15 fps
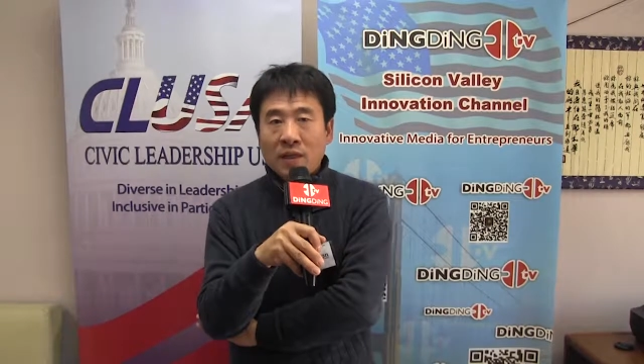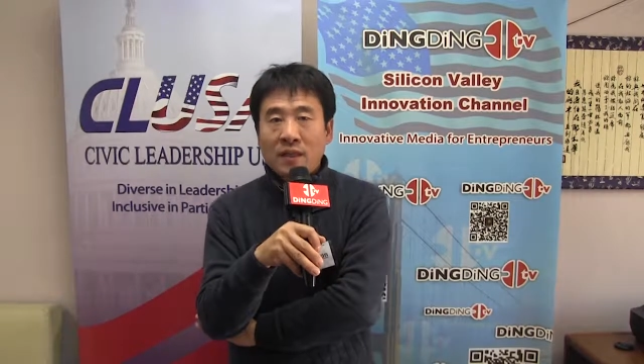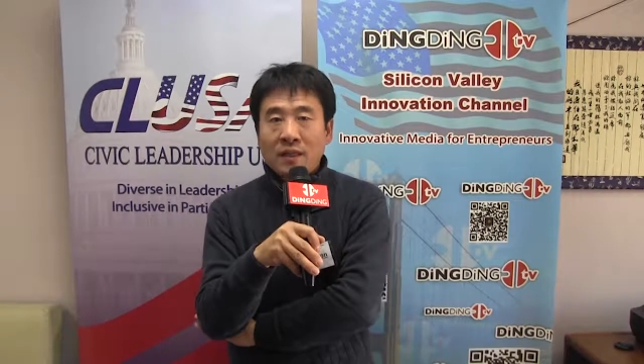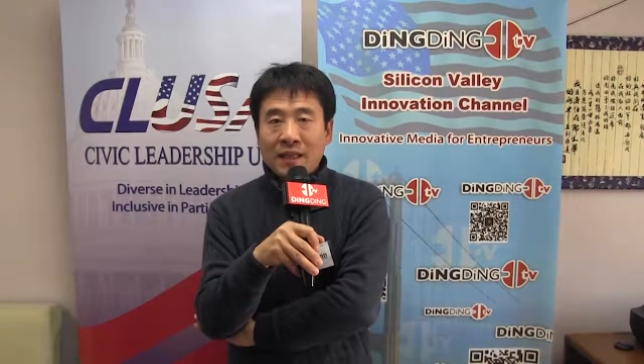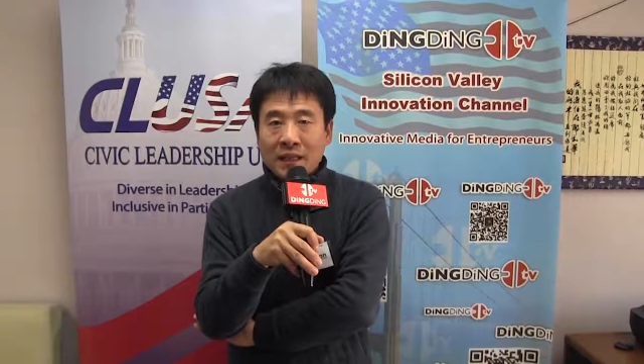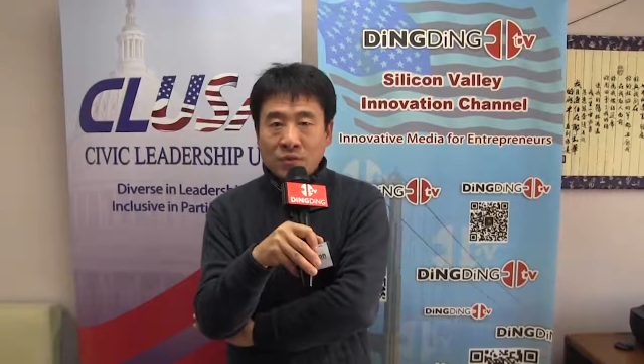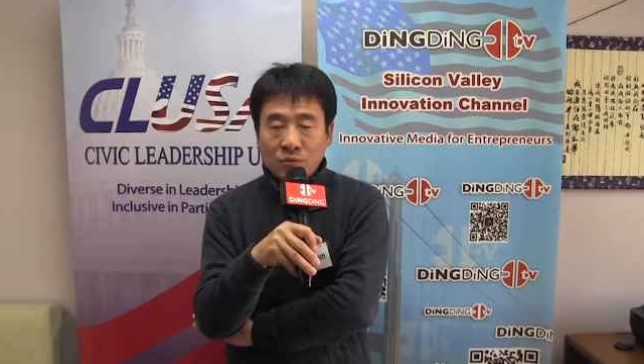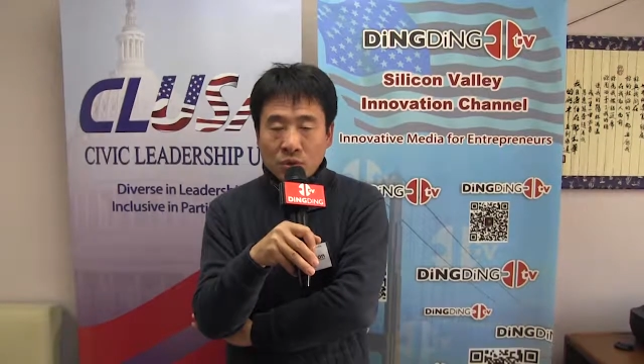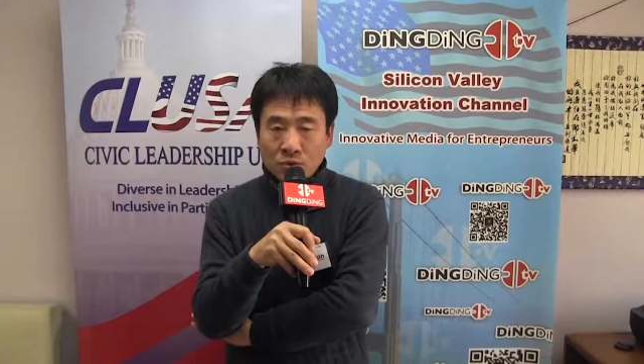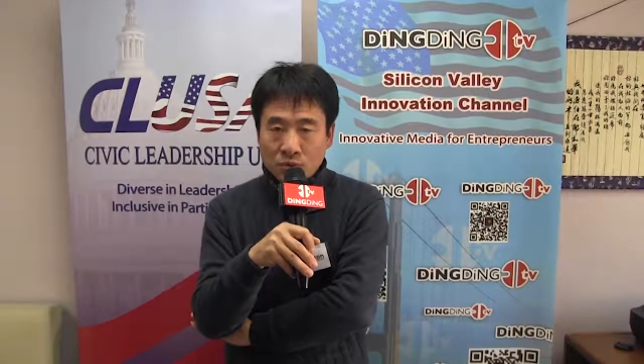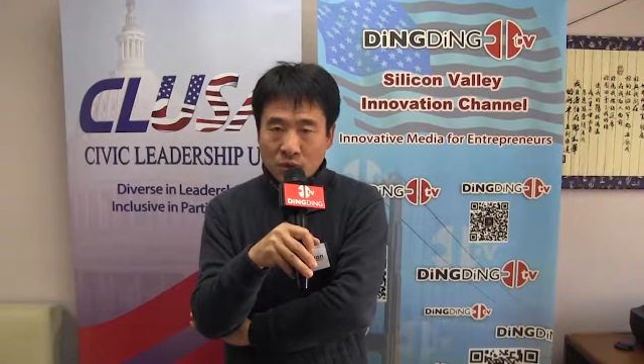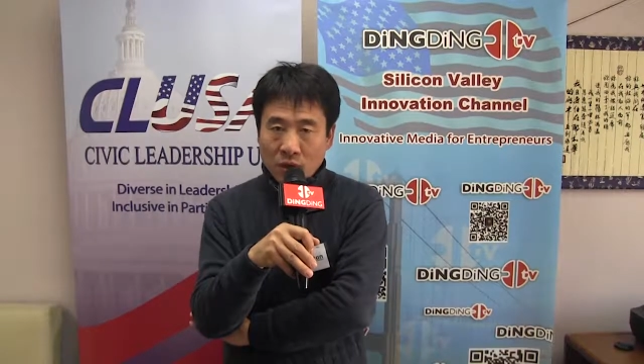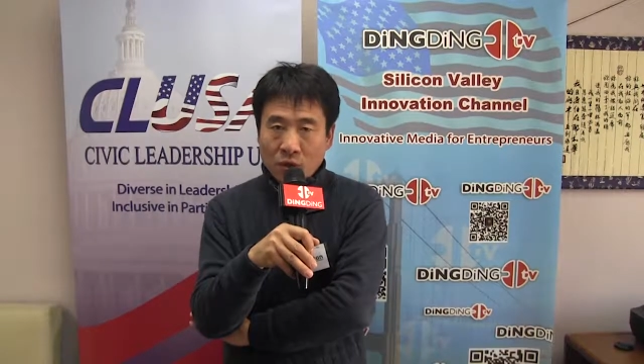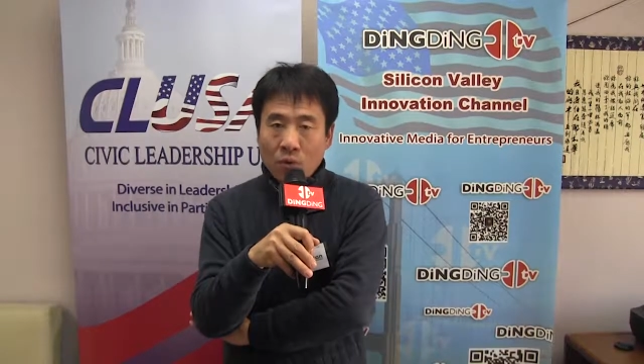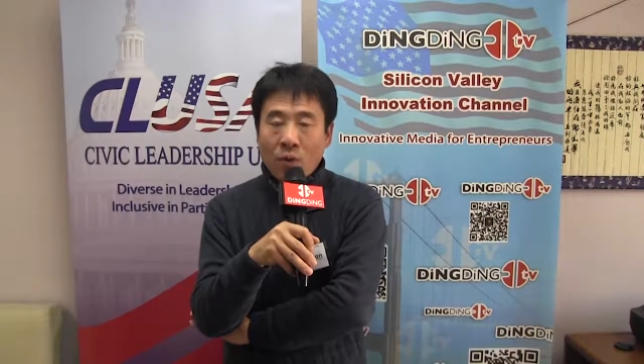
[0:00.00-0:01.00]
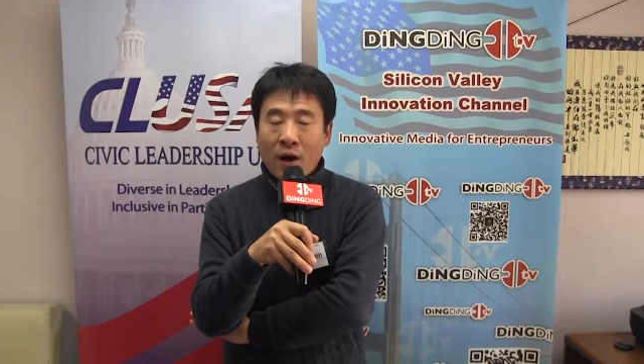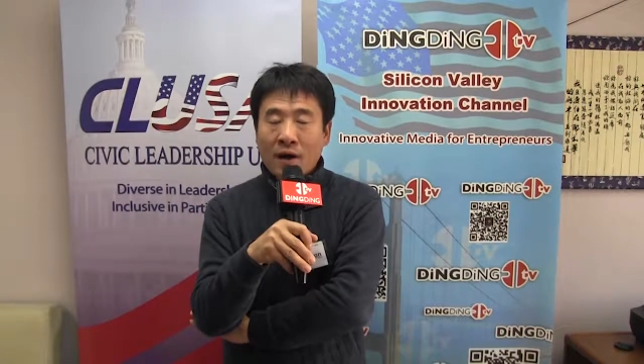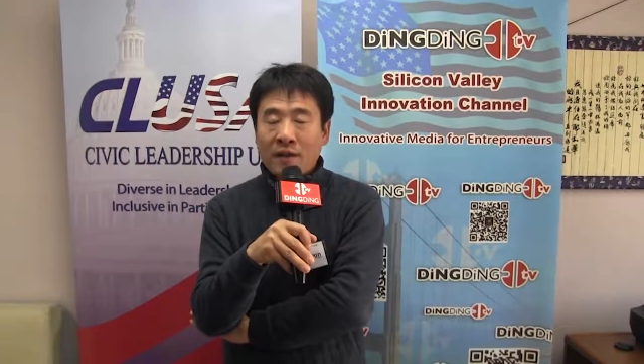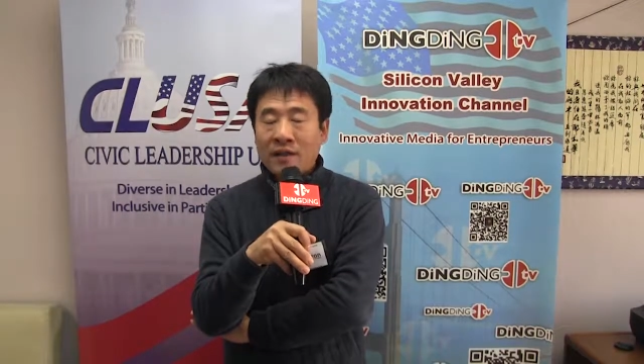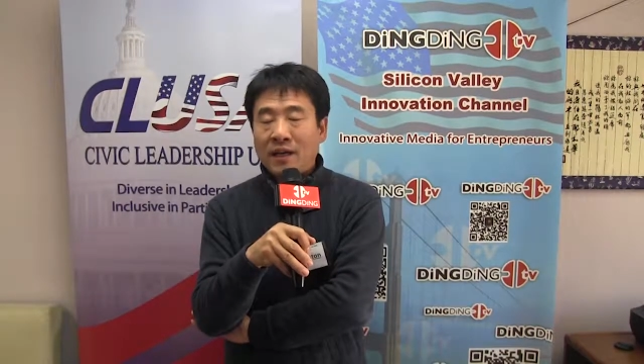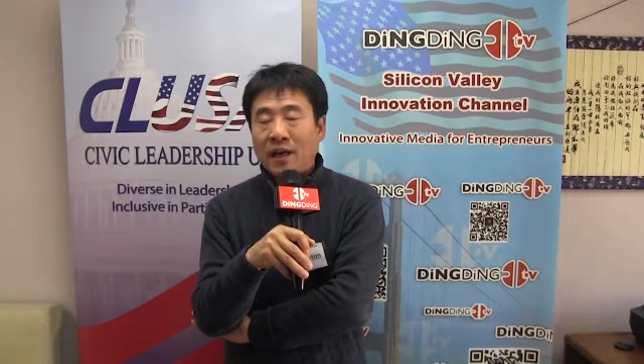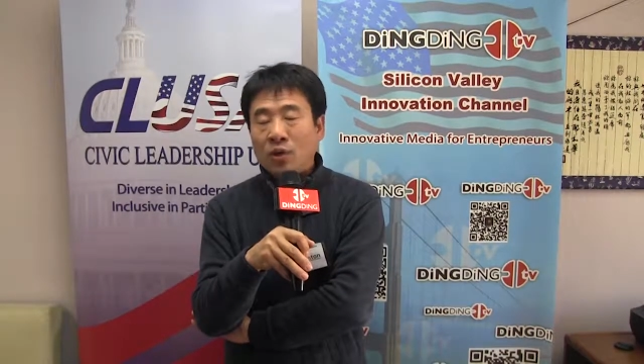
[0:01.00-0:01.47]
但最主要的华人
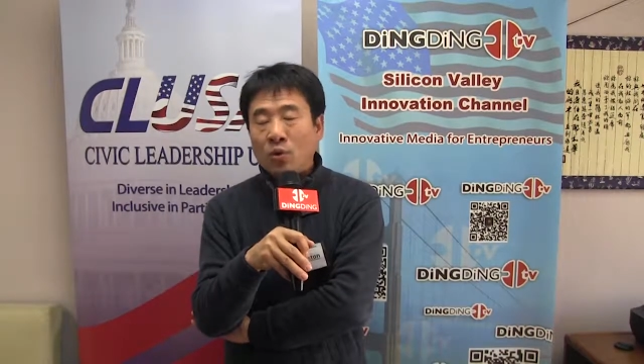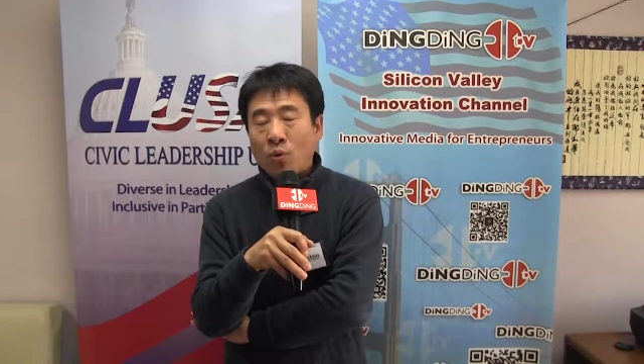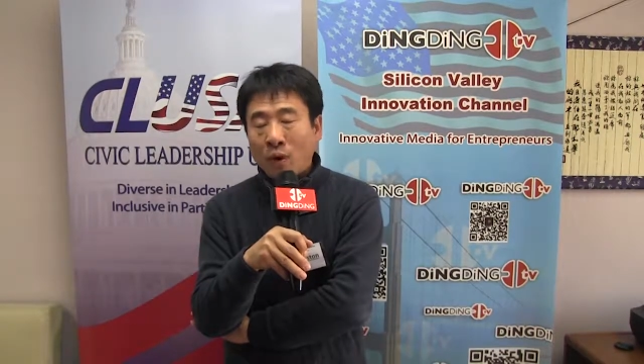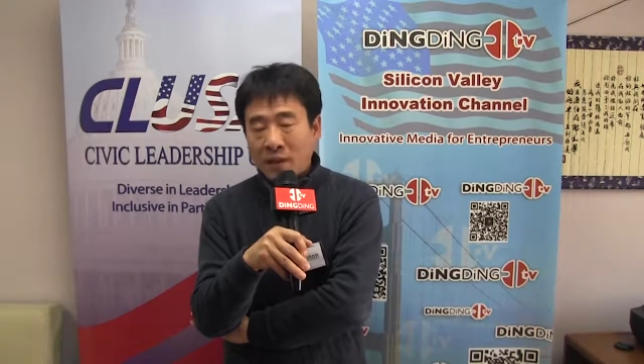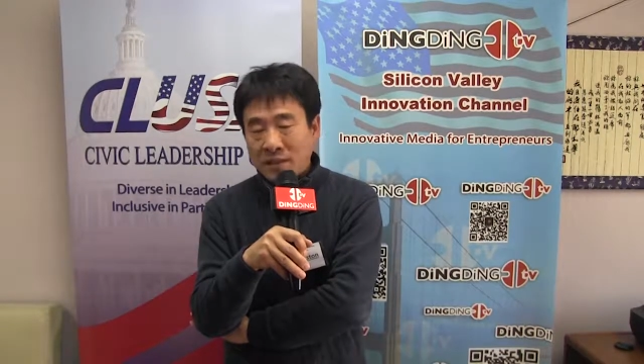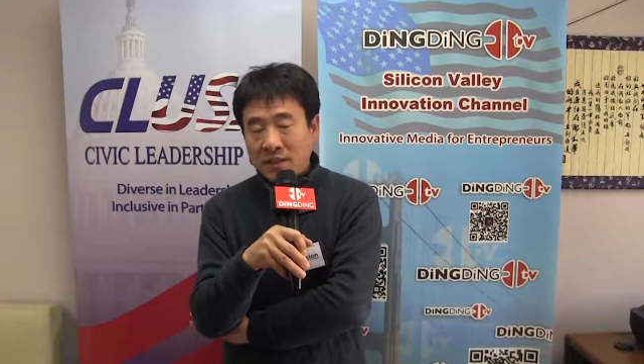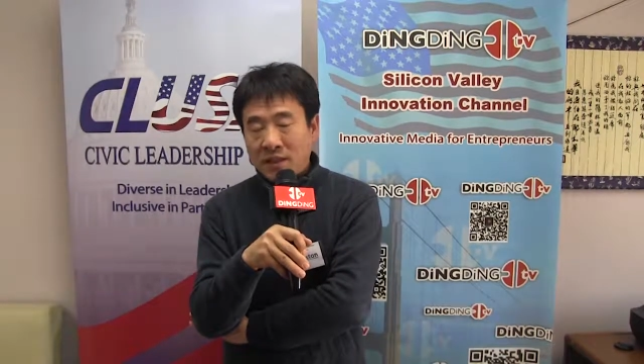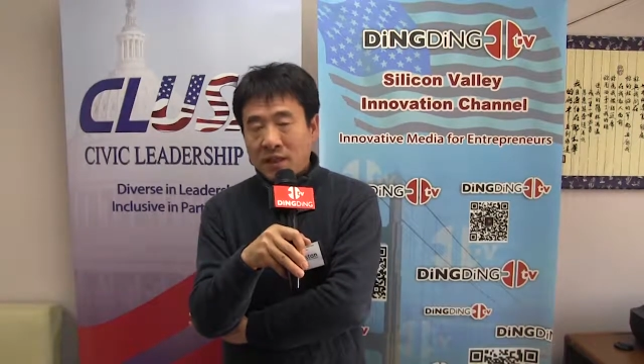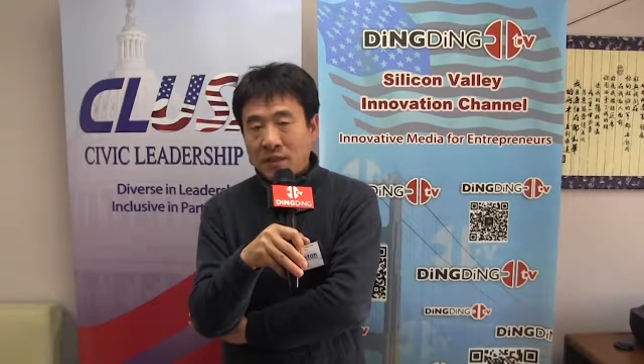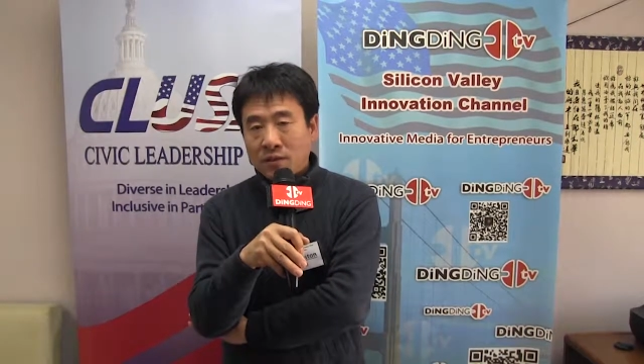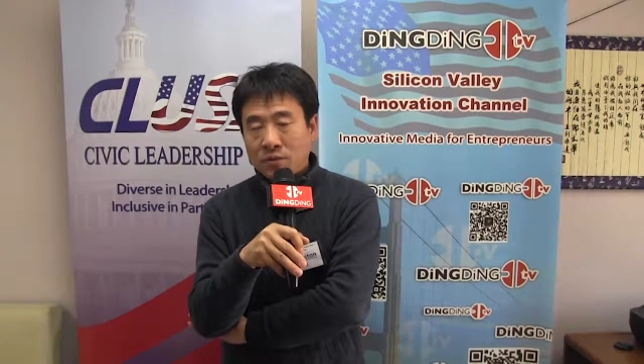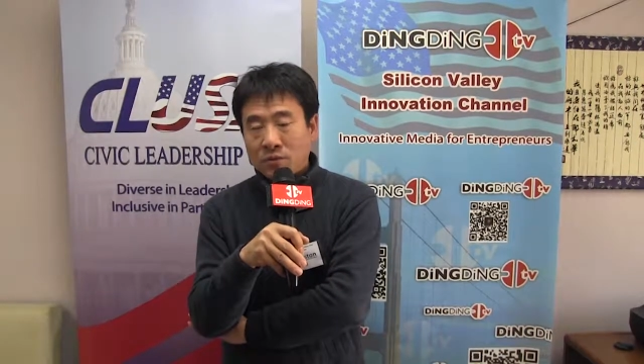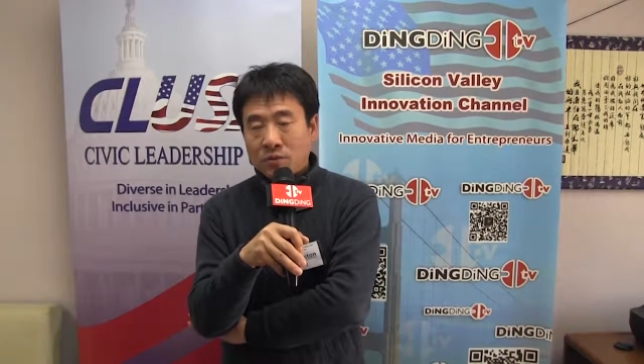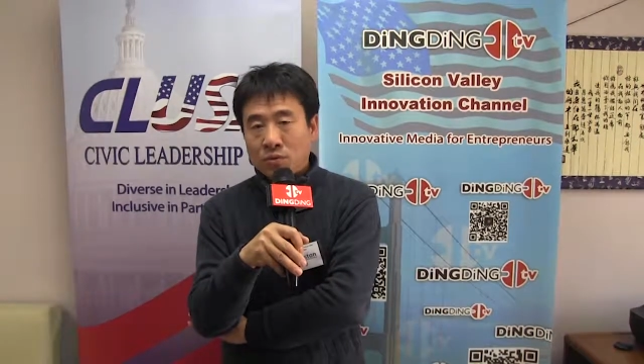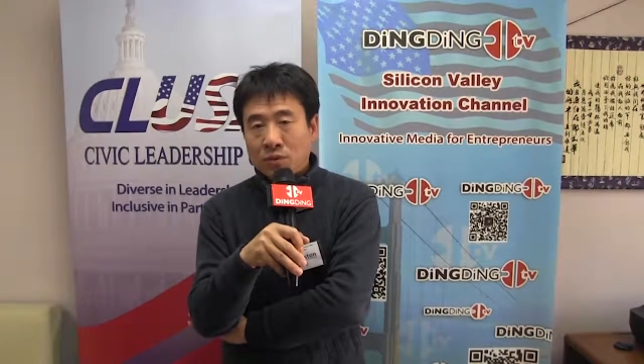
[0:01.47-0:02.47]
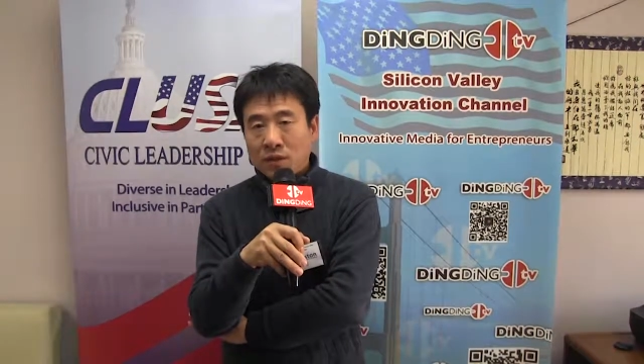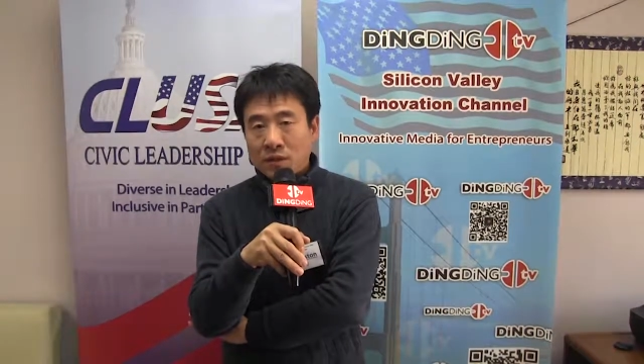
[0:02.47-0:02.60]
应该团结，就是说